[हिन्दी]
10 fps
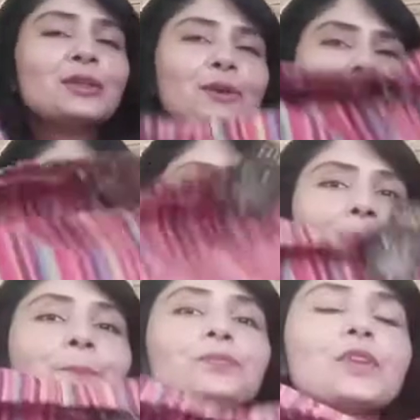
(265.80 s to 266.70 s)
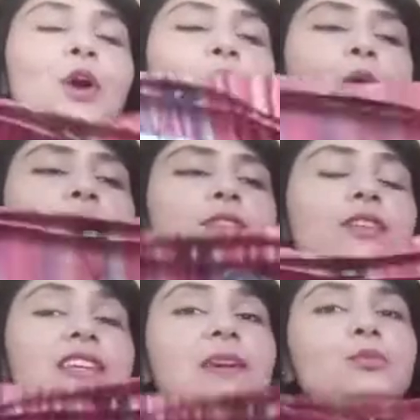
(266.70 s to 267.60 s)
तो इसलिए और
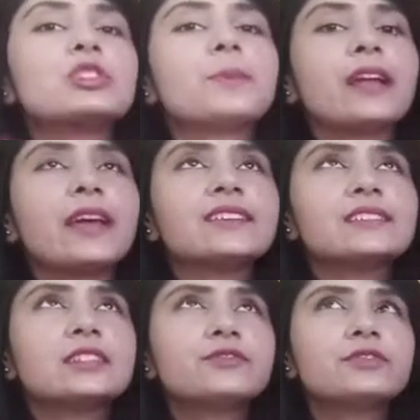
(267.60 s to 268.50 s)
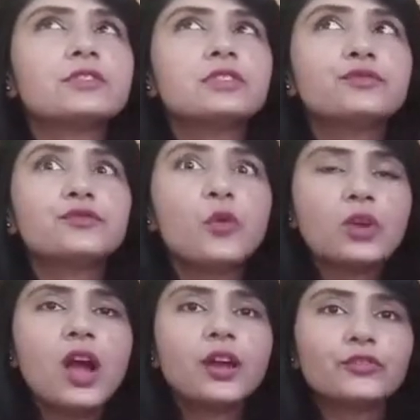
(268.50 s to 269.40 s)
ये मुझे पड़ा है सिर्फ फोर
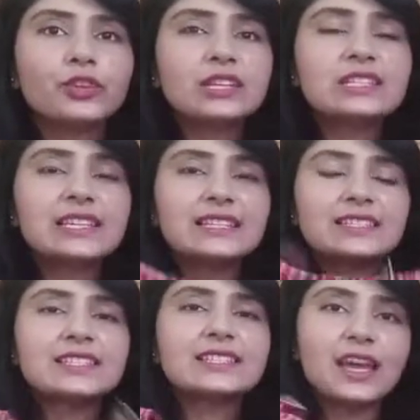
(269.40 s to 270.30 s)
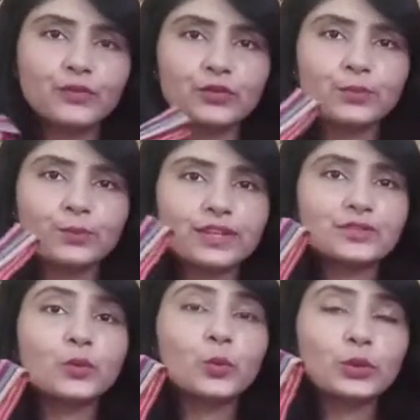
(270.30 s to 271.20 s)
हंड्रेड सिक्सटी सेवन रुपीज़
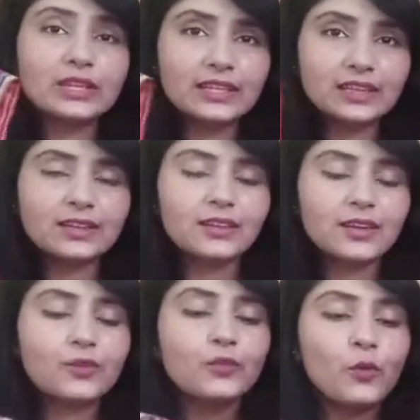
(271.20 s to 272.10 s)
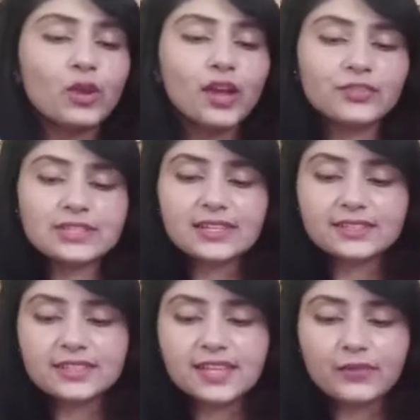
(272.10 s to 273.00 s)
ओनली
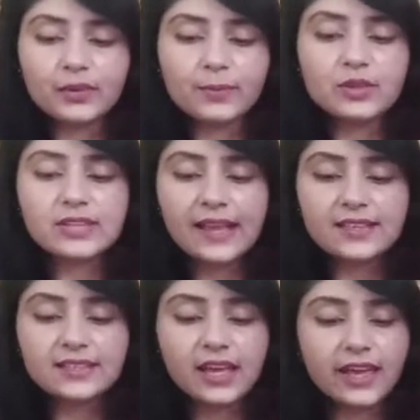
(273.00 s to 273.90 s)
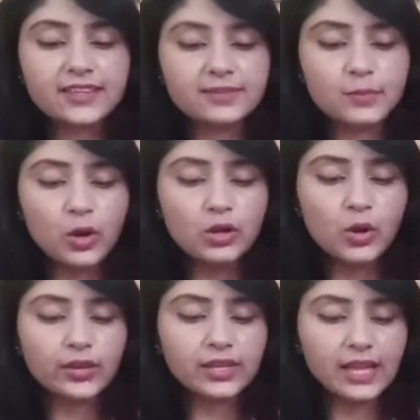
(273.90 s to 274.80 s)
467 में साइज इसका है स्मॉल
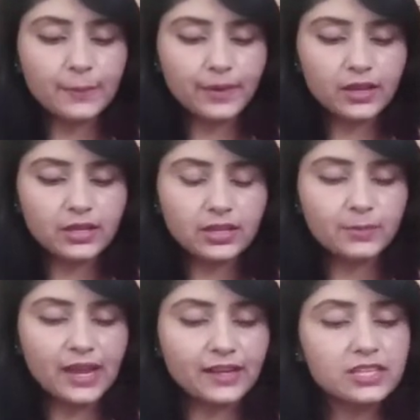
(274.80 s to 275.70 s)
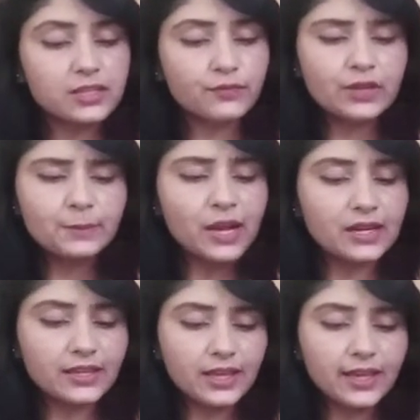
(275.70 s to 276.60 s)
और ये नाइपा करके ब्रांड है ये सब
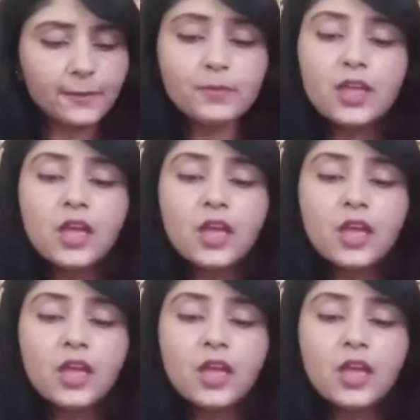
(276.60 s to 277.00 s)
फ्लिपकार्ट के ही है